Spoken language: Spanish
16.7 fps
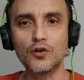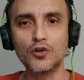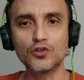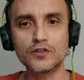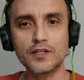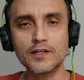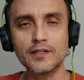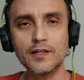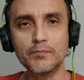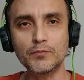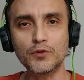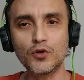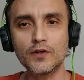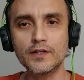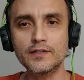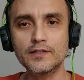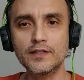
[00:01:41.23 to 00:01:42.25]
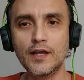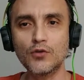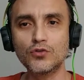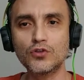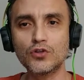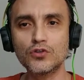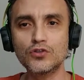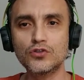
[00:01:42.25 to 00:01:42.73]
Los tres leptones
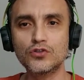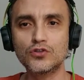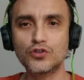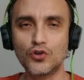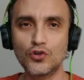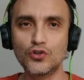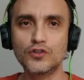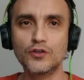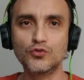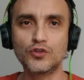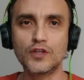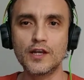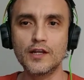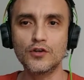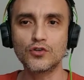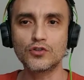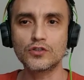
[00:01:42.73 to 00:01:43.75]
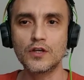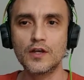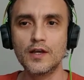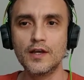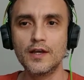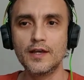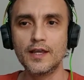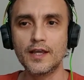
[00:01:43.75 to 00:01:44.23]
neutros son los neutrinos
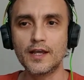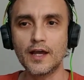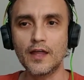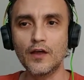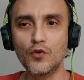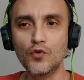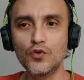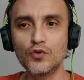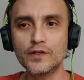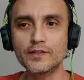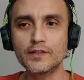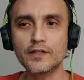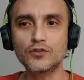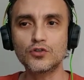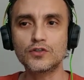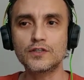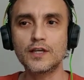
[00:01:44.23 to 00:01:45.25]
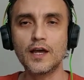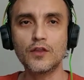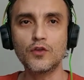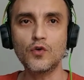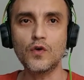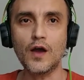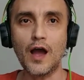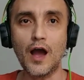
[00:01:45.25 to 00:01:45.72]
y cada uno está
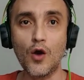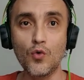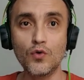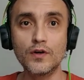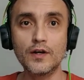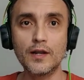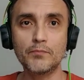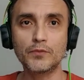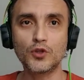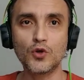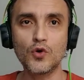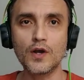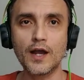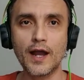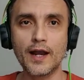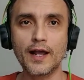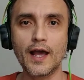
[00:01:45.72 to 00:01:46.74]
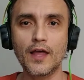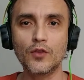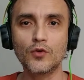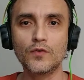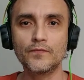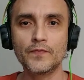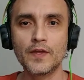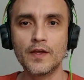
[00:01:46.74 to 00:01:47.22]
asociado a un leptón
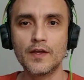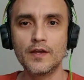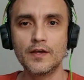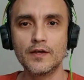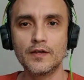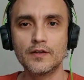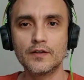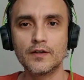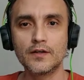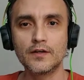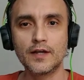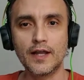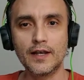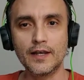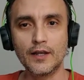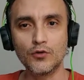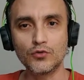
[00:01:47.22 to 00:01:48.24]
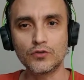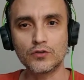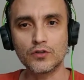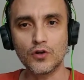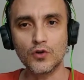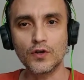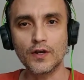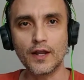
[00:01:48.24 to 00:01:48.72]
cargado. El
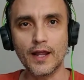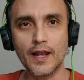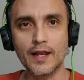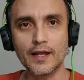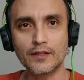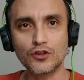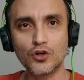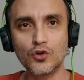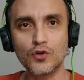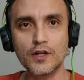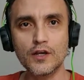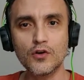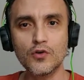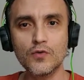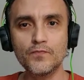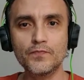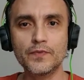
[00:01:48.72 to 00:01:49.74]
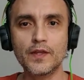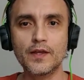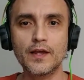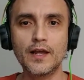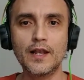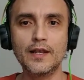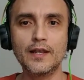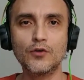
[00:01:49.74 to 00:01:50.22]
neutrón electrónico,
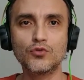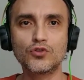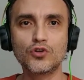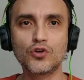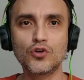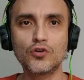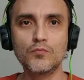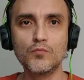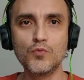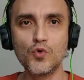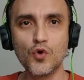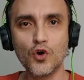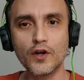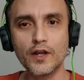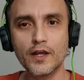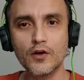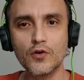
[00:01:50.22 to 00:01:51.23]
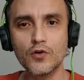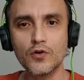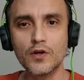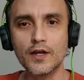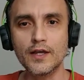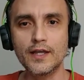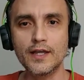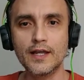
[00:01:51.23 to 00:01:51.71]
el neutrón
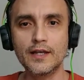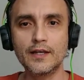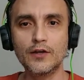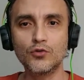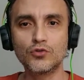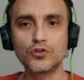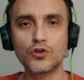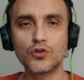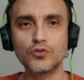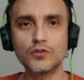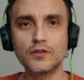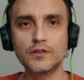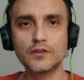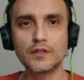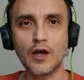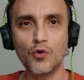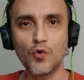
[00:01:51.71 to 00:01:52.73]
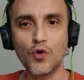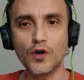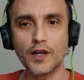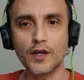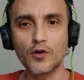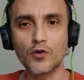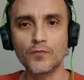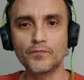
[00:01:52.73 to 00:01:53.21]
muónico y el neutrón
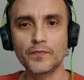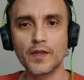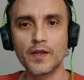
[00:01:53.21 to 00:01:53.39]
tauónico.